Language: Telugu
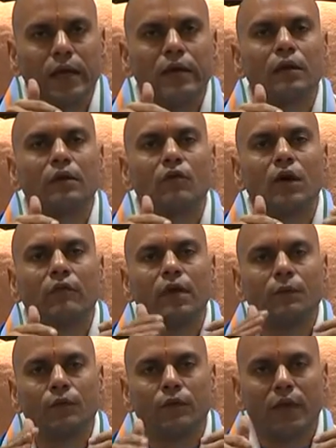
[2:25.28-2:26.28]
ఒక
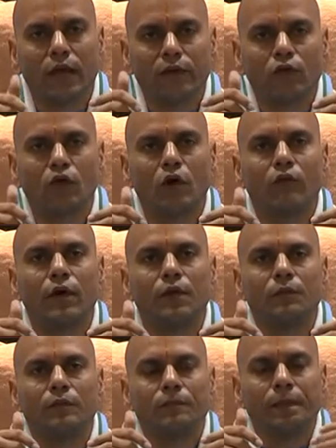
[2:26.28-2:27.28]
ఒకవైపు ఎగ్జిట్
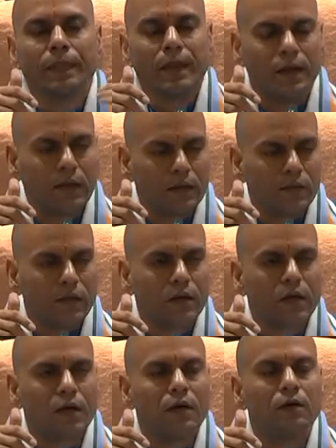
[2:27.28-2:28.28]
ఒకవైపు
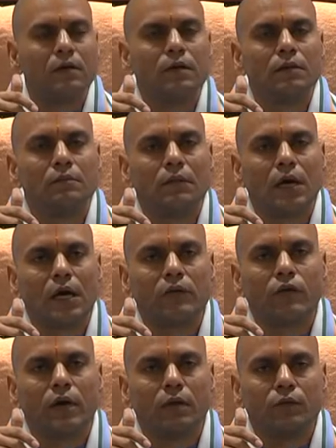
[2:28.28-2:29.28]
అదేవిధంగా
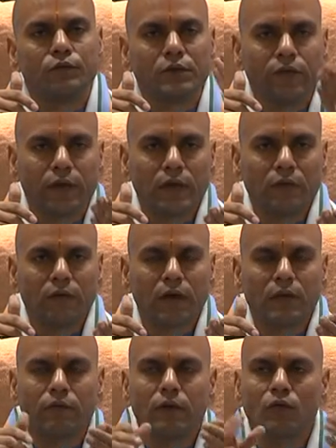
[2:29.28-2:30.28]
మహాద్వారం నుంచి వెండి
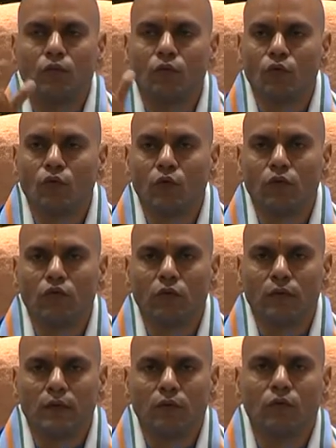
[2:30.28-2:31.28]
వాకిలి వరకు మూడు
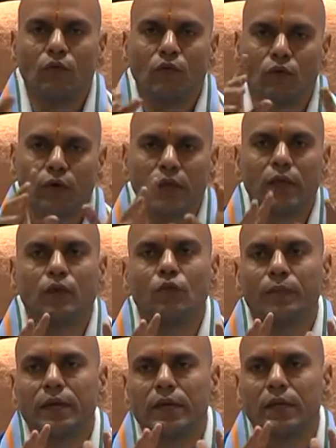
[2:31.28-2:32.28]
క్యూల బదులు ఒకటే
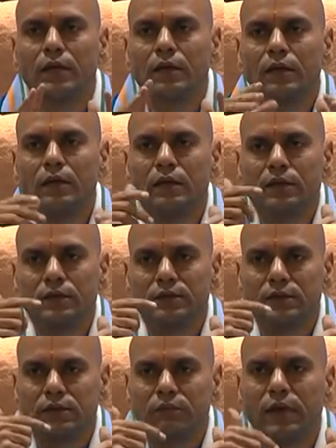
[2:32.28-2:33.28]
క్యూ పెట్టి
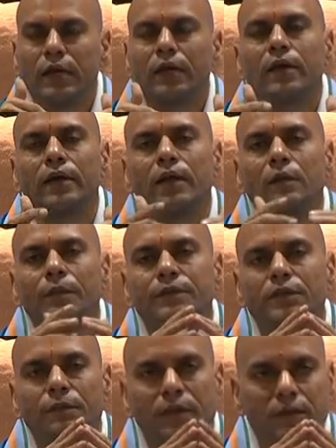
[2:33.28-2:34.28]
సిస్టమేటిక్గా
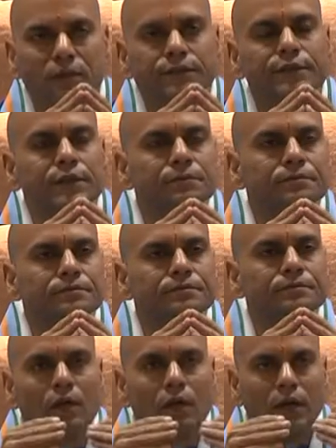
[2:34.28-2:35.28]
నడిపించే ప్రయత్నం చేశాం
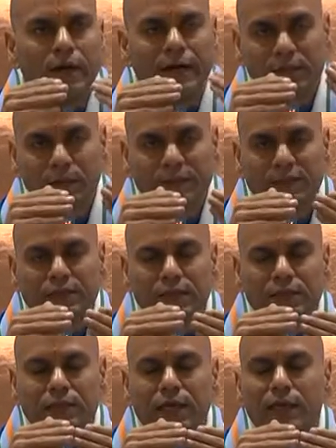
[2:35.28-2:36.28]
హండ్రెడ్ పర్సెంట్
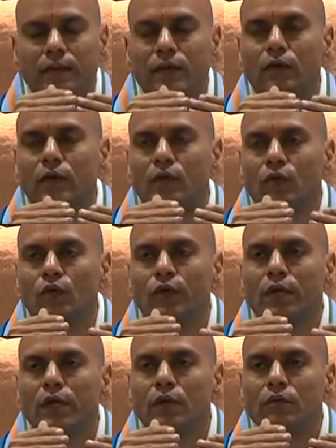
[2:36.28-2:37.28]
సక్సెస్ అయింది నేను
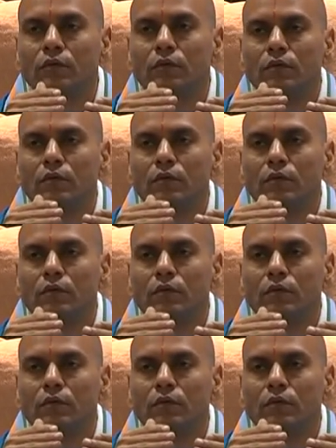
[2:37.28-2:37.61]
అనుకోవట్లేదు